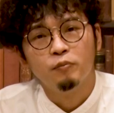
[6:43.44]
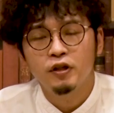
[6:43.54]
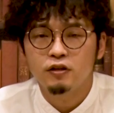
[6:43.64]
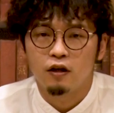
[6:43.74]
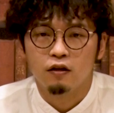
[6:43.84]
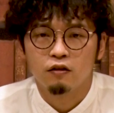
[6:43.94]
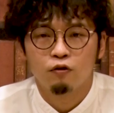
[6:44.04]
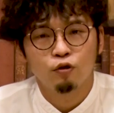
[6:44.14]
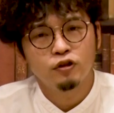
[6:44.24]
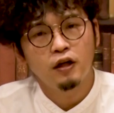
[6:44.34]
皆さん
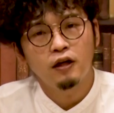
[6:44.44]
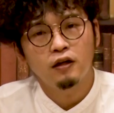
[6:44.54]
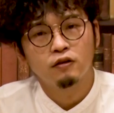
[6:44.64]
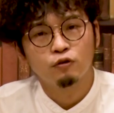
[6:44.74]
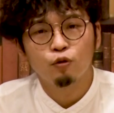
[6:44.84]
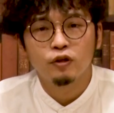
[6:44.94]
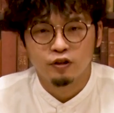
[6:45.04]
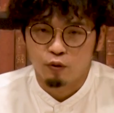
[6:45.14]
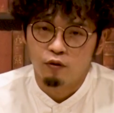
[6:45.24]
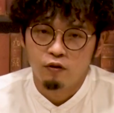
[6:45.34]
こちらどうで
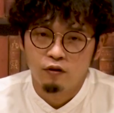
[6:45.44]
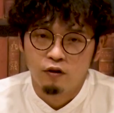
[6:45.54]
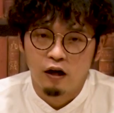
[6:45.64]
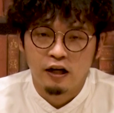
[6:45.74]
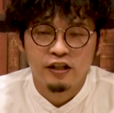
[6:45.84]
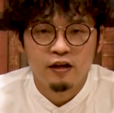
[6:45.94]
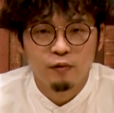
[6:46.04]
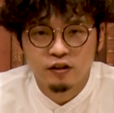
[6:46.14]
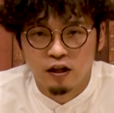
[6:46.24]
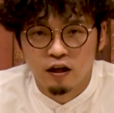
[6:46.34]
しょう、ありえ
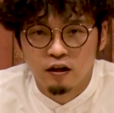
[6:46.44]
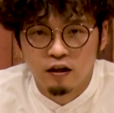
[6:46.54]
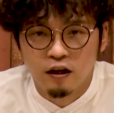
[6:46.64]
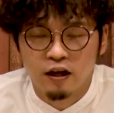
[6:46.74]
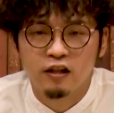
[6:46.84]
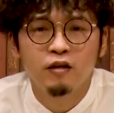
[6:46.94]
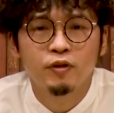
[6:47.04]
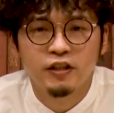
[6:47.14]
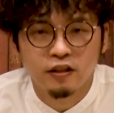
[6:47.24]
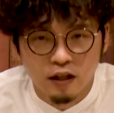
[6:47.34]
ますか、ありえ
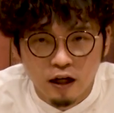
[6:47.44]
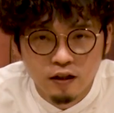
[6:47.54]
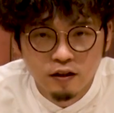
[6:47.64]
ませんか。